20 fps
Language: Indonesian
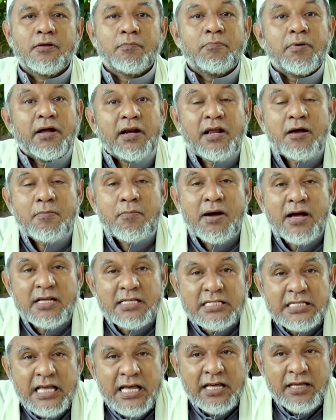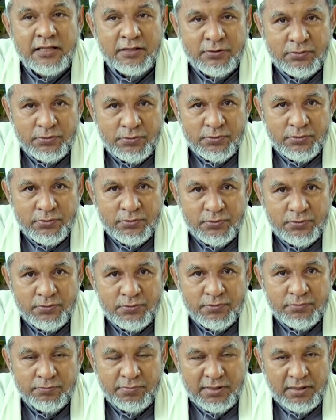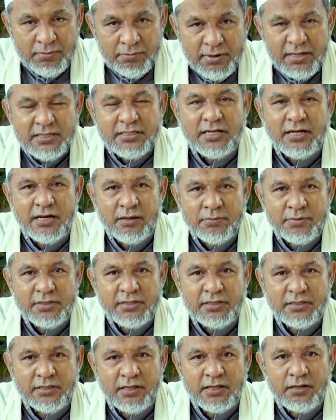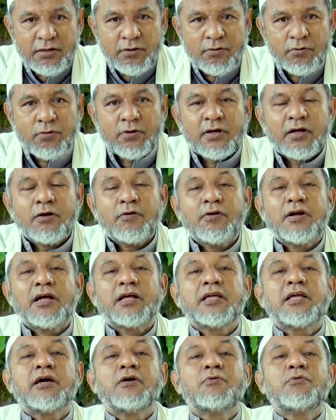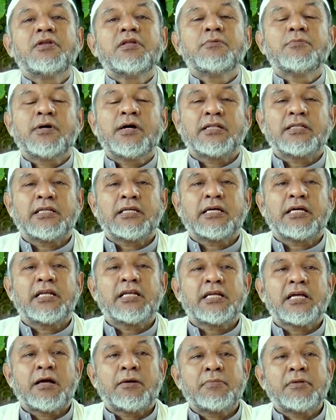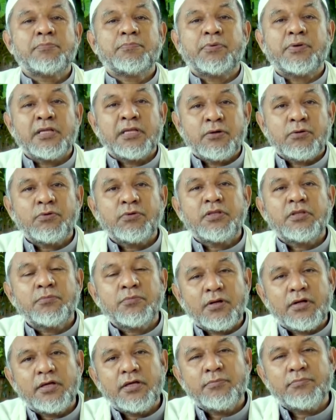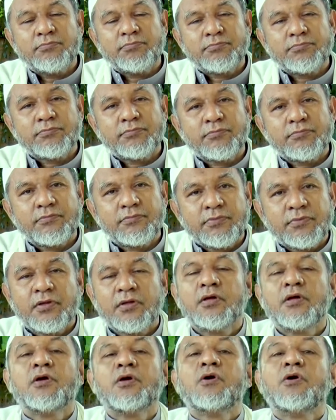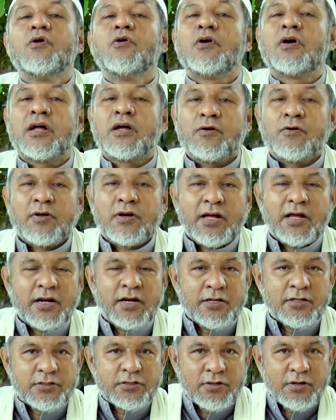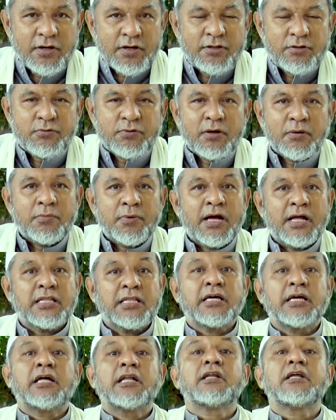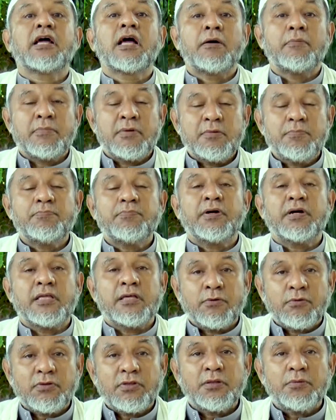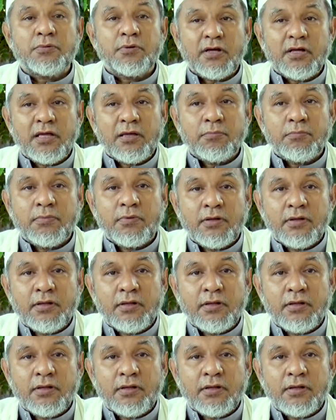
Pada masa itu, pada masa Nabi kita, orang-orang Yahudi mengatakan kami pengikut Ibrahim. Orang-orang Nasrani juga mengatakan kami pengikut Ibrahim.